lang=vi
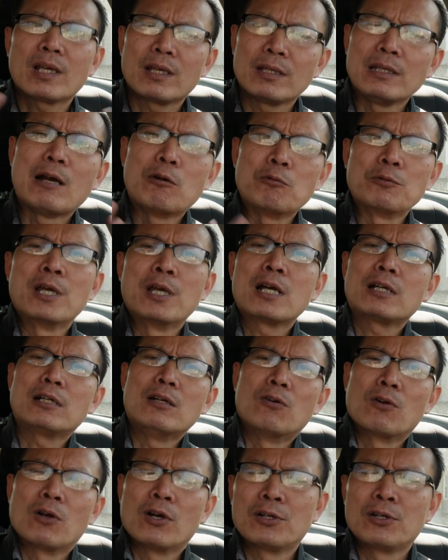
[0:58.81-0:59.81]
dầu nhớt
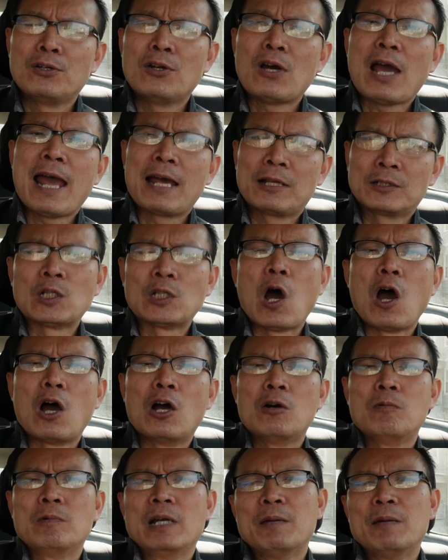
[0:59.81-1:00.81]
đồ coi nó an toàn không